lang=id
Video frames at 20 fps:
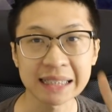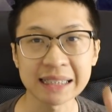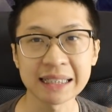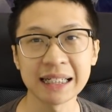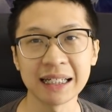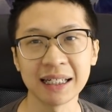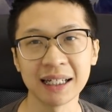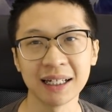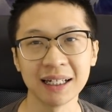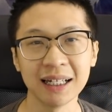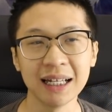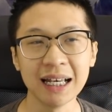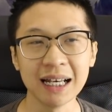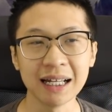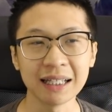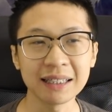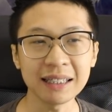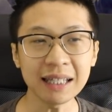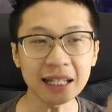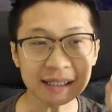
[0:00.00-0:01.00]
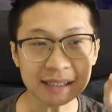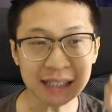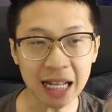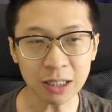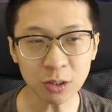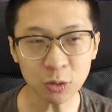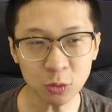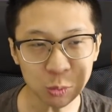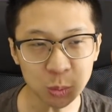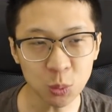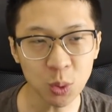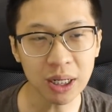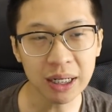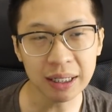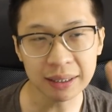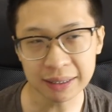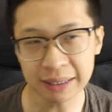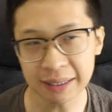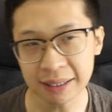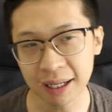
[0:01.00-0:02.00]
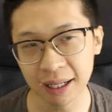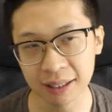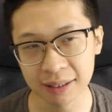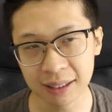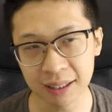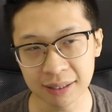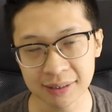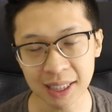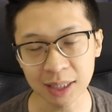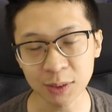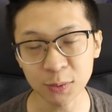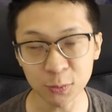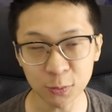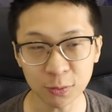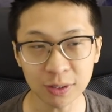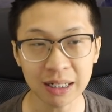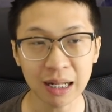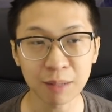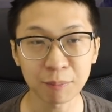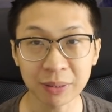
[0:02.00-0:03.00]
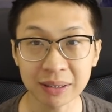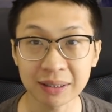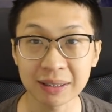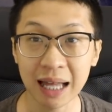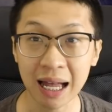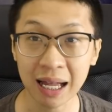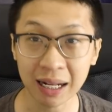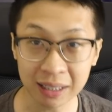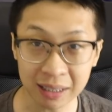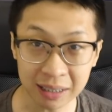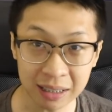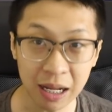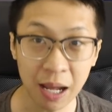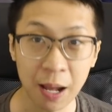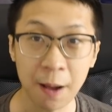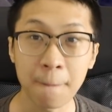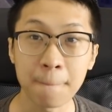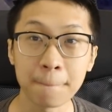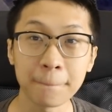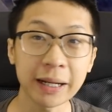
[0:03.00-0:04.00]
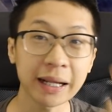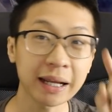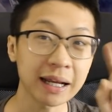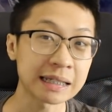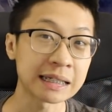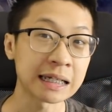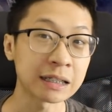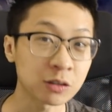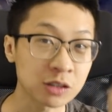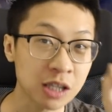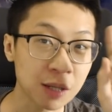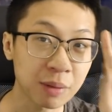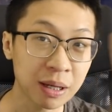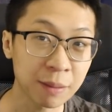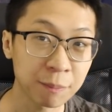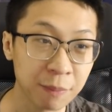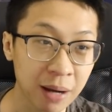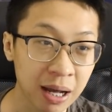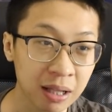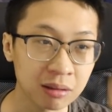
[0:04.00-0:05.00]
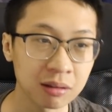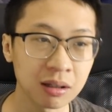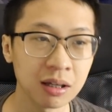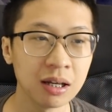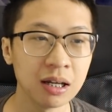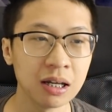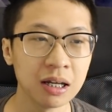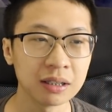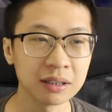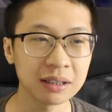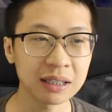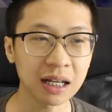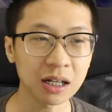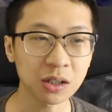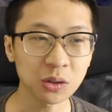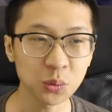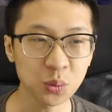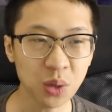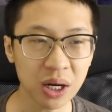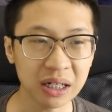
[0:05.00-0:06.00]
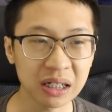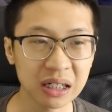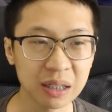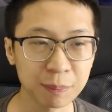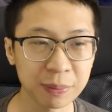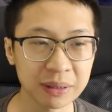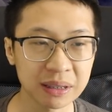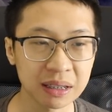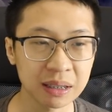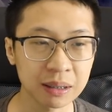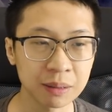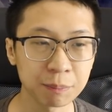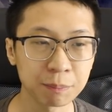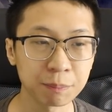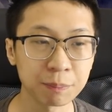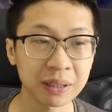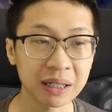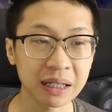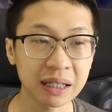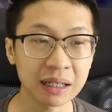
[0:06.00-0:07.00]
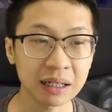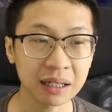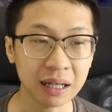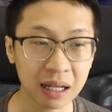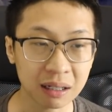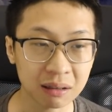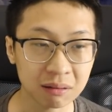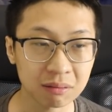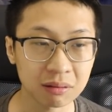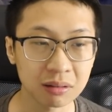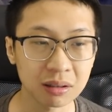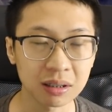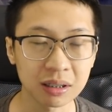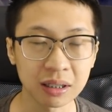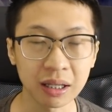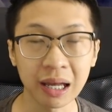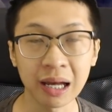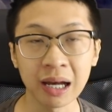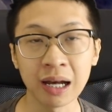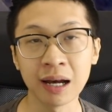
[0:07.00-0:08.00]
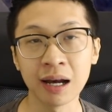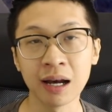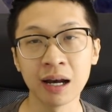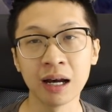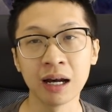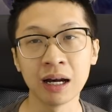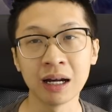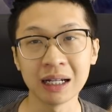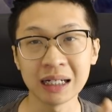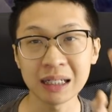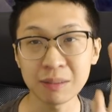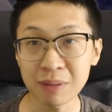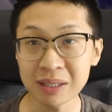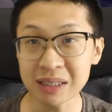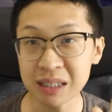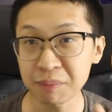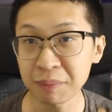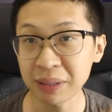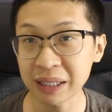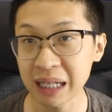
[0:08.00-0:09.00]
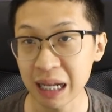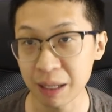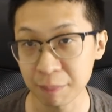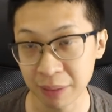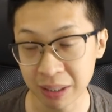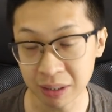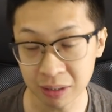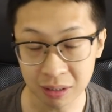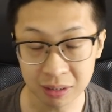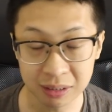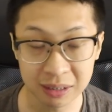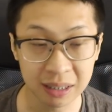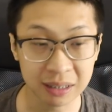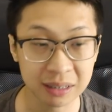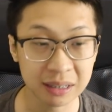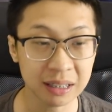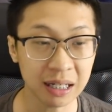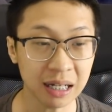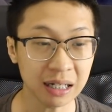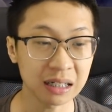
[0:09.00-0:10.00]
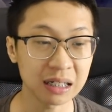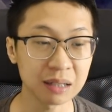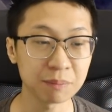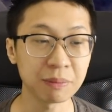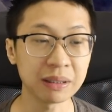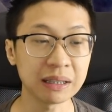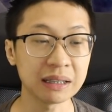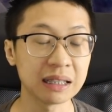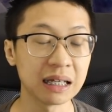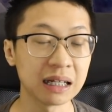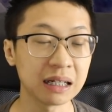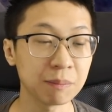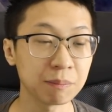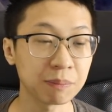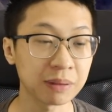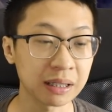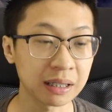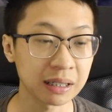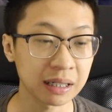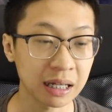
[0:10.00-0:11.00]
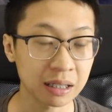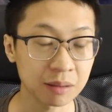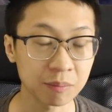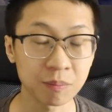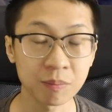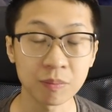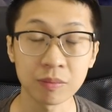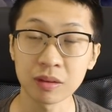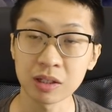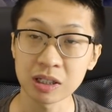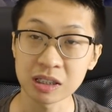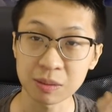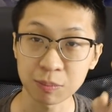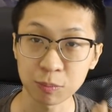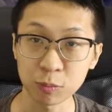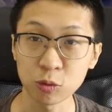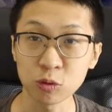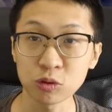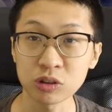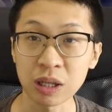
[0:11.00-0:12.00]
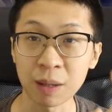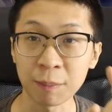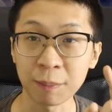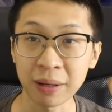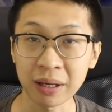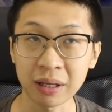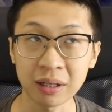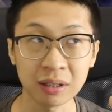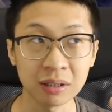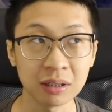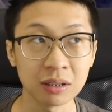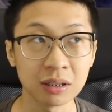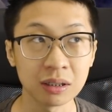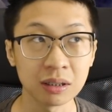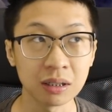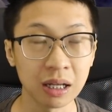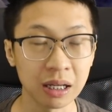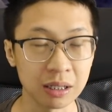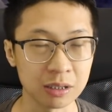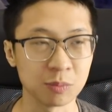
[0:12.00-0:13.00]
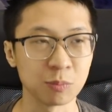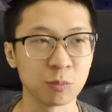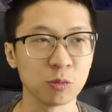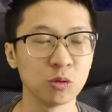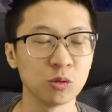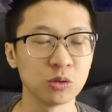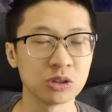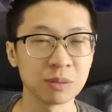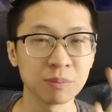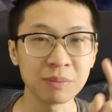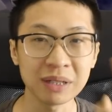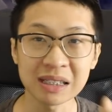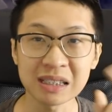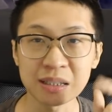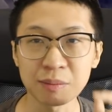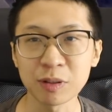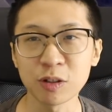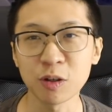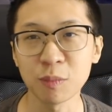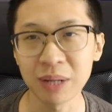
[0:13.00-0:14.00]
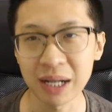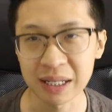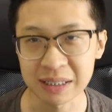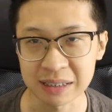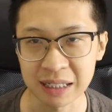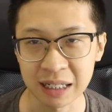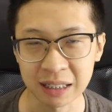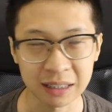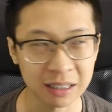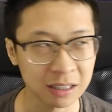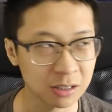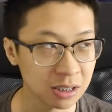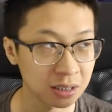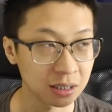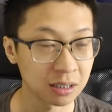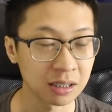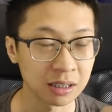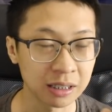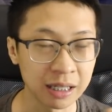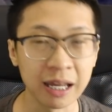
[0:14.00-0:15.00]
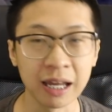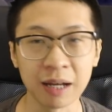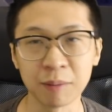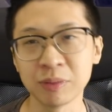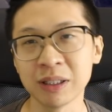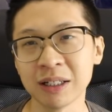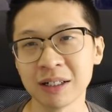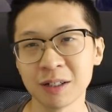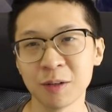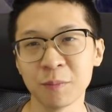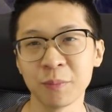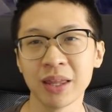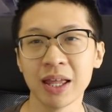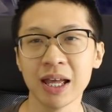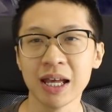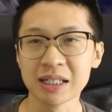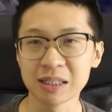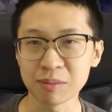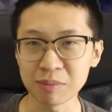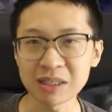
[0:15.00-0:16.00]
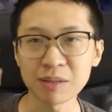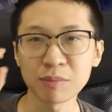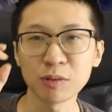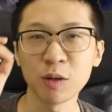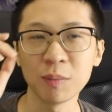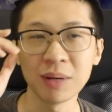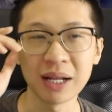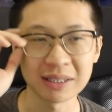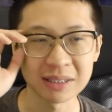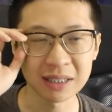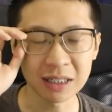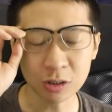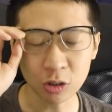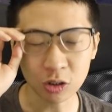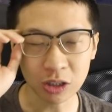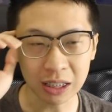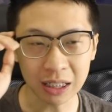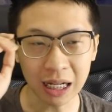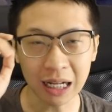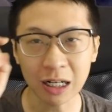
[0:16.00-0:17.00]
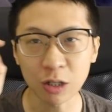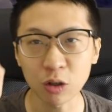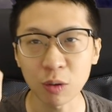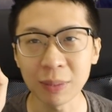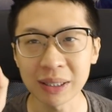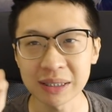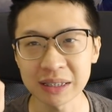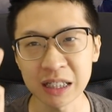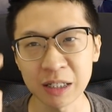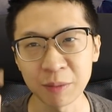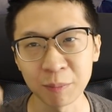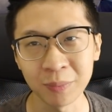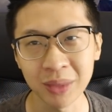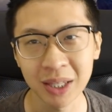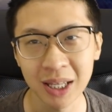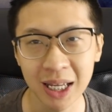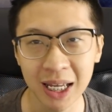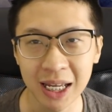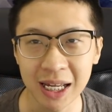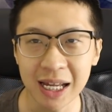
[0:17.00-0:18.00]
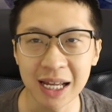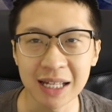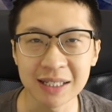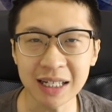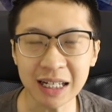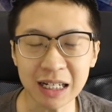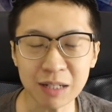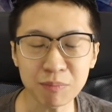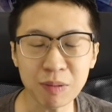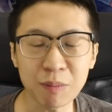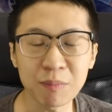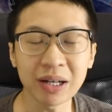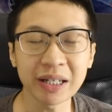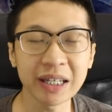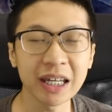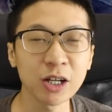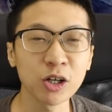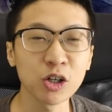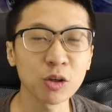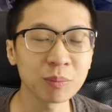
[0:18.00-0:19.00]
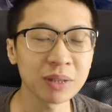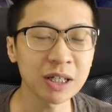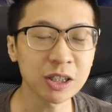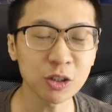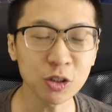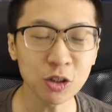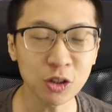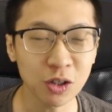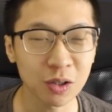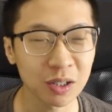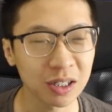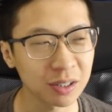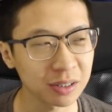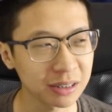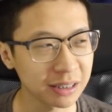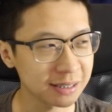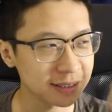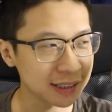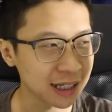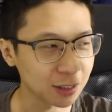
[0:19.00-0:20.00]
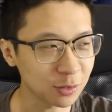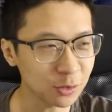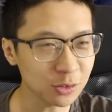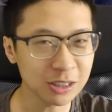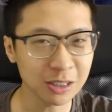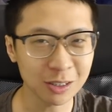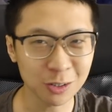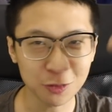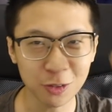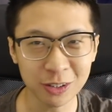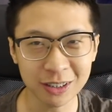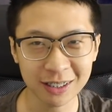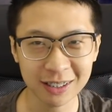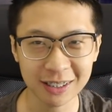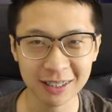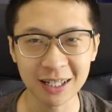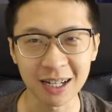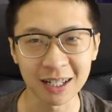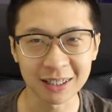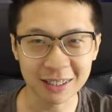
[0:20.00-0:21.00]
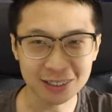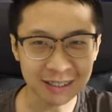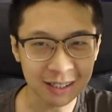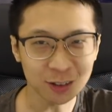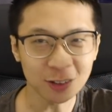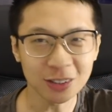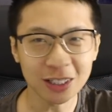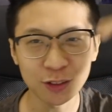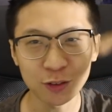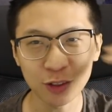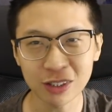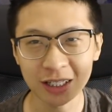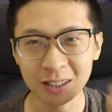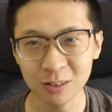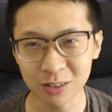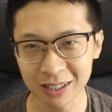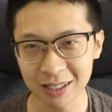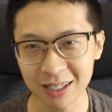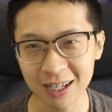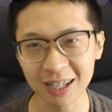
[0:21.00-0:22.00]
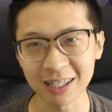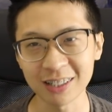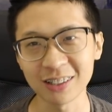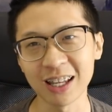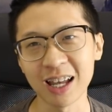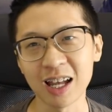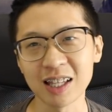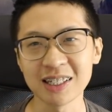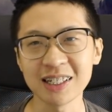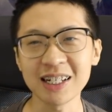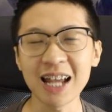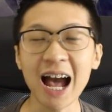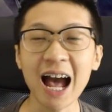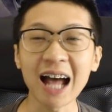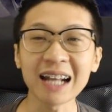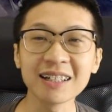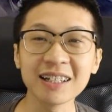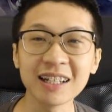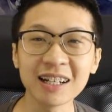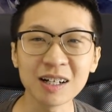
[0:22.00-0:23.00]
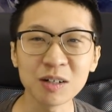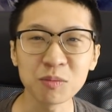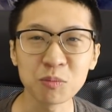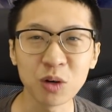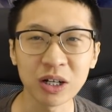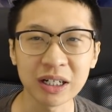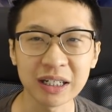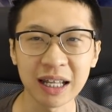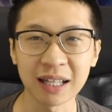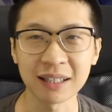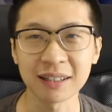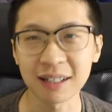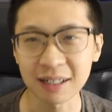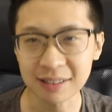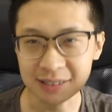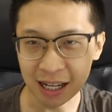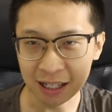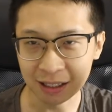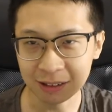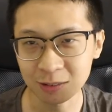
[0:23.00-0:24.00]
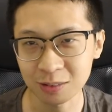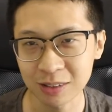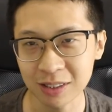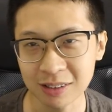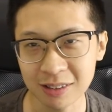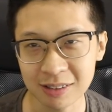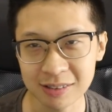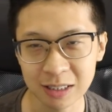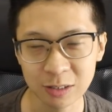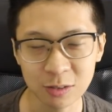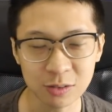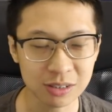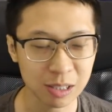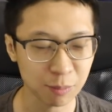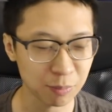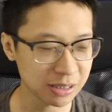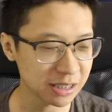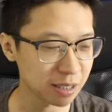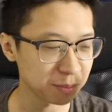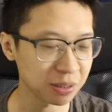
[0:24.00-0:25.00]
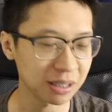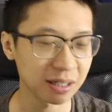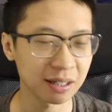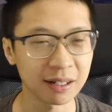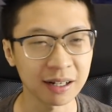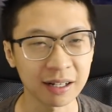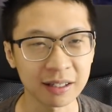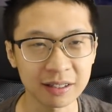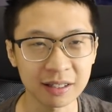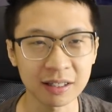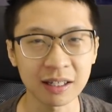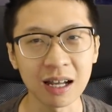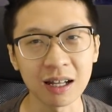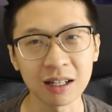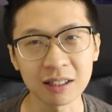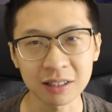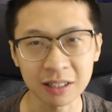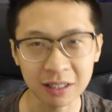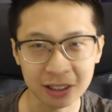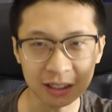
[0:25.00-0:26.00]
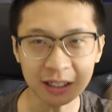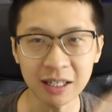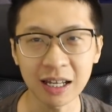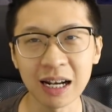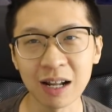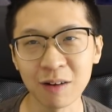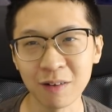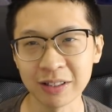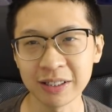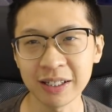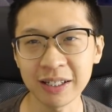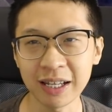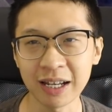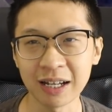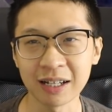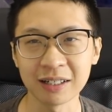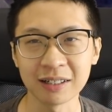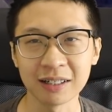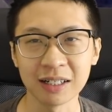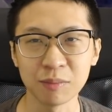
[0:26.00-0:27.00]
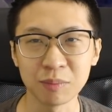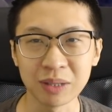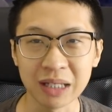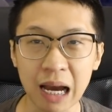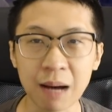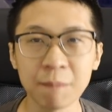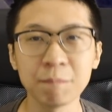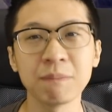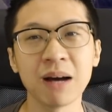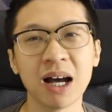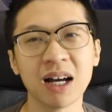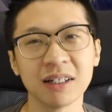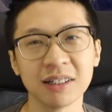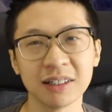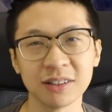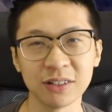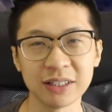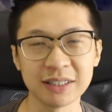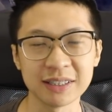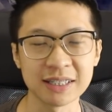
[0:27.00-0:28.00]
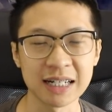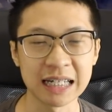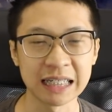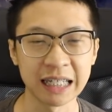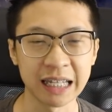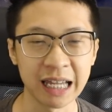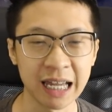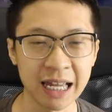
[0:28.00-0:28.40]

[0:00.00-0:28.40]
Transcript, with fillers: istilahnya. Tier 1, 2 dan 3. Tier 1 itu didapat dari peringkat 1 sampai 4. Tier 2 didapat dari peringkat uh, eh, 5 sampai 8. Tier 3 didapat dari peringkat 10 sampai eh 10, 9 sampai 12 ya. Tadi ya ya benar. 9 sampai 12. Jadi totalnya ada 12 tim. Jadi pembagian grupnya itu tier 1, tier 2, tier 3 Tier 1, tier 2, tier 3 gitu ya Jadi adil buat yang tier 1 Jadi tier 1 capek-capek ranking tinggi ya lawannya yang lebih gampang gitu istilahnya